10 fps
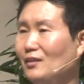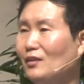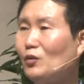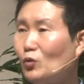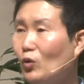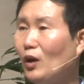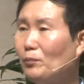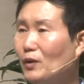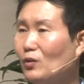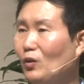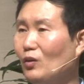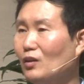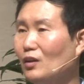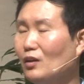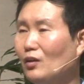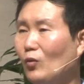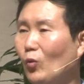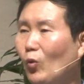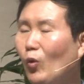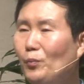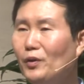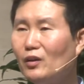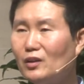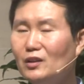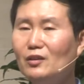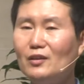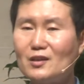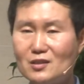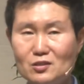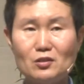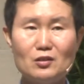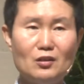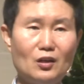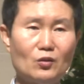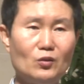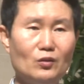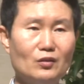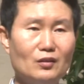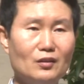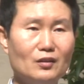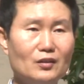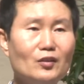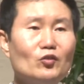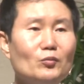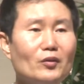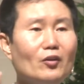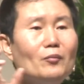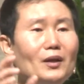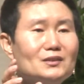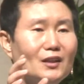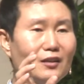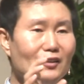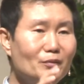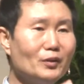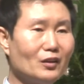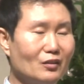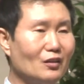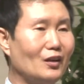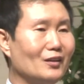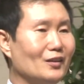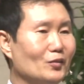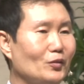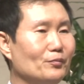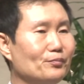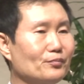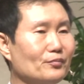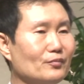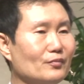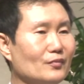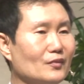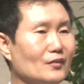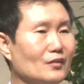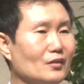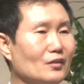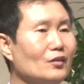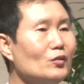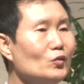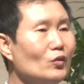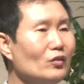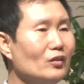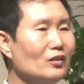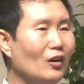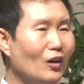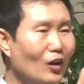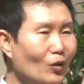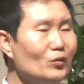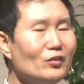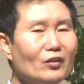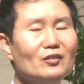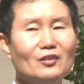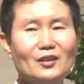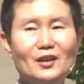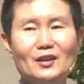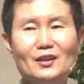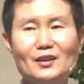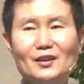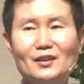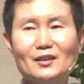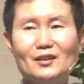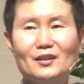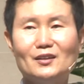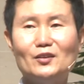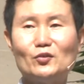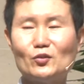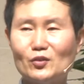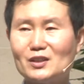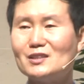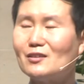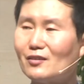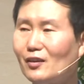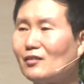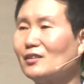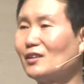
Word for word: 근데 놀랍게도 오병이어의 기적이 일어나고 예수님의 성만찬의 의미가 드러나게 되고 그것을 통해서 영원히 성경에 예수 그리스의 기적의 사건이